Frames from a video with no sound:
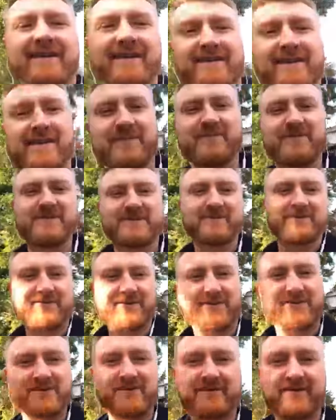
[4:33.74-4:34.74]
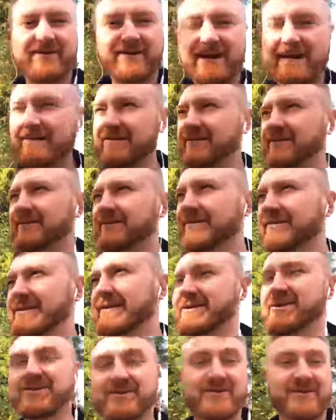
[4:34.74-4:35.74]
допустим, тот же Филат в
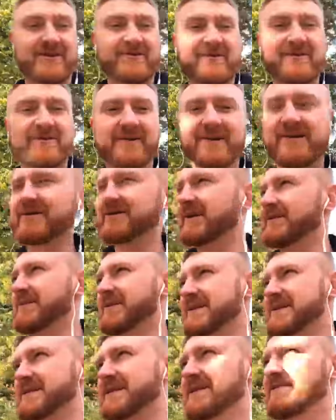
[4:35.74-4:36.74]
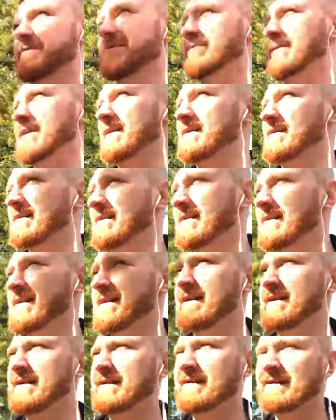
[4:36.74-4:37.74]
2007 году на местных выборах
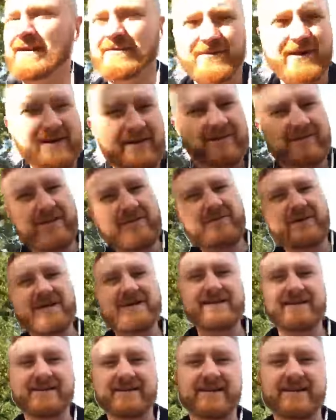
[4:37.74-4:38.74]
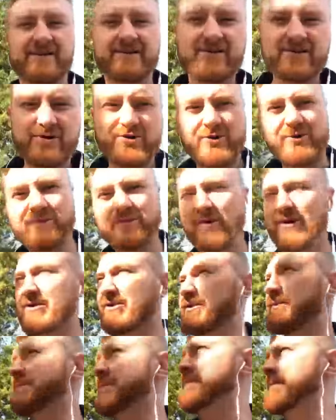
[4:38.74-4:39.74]
набрал 2%, чуть-чуть
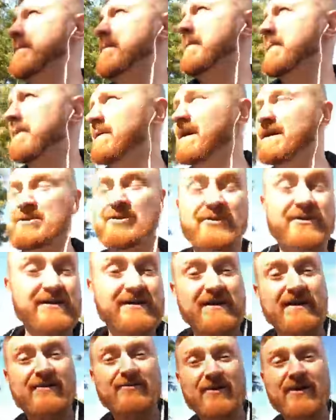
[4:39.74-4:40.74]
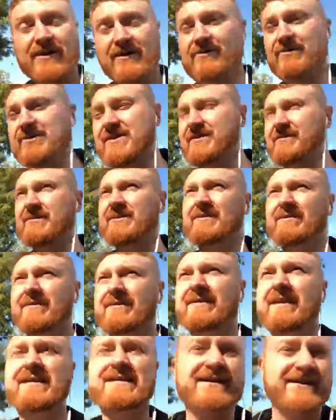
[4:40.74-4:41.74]
больше. А через три года уже был
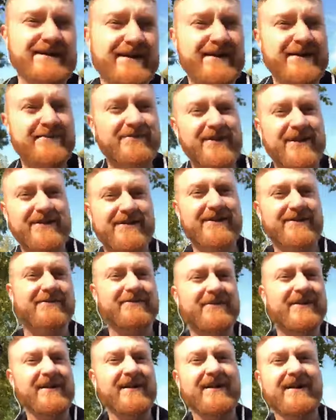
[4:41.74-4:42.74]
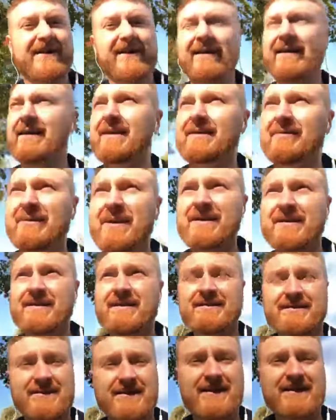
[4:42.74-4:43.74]
национальным лидером,
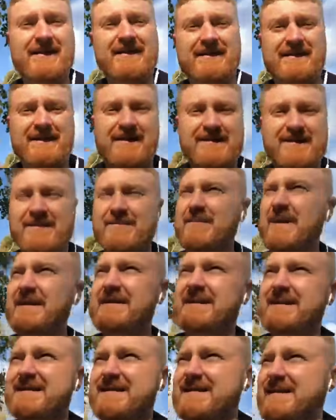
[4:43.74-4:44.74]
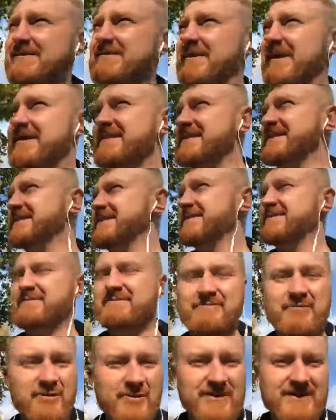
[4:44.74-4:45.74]
имея 35-37%
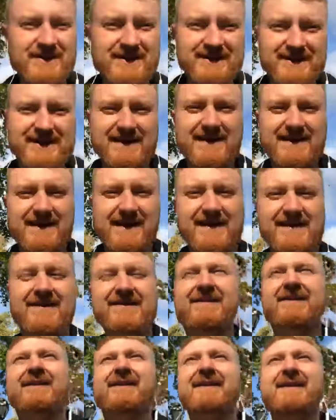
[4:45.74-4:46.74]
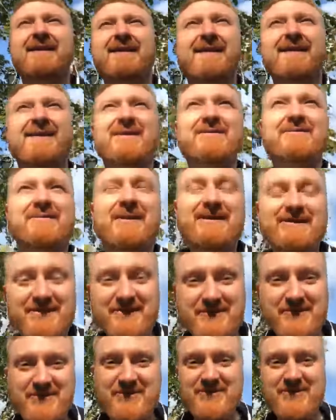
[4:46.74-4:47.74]
по стране.
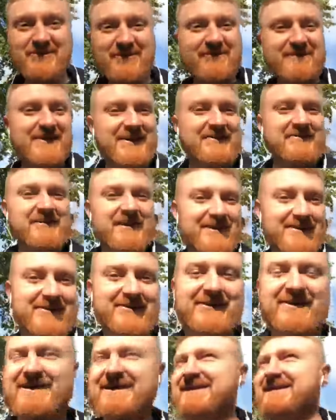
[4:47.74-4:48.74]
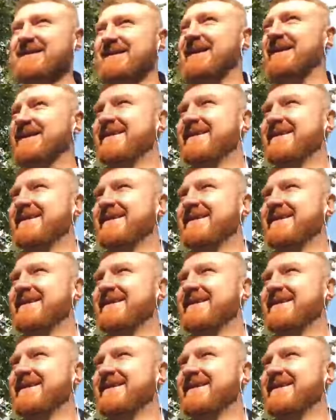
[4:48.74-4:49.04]
Поэтому чего вы там радуетесь,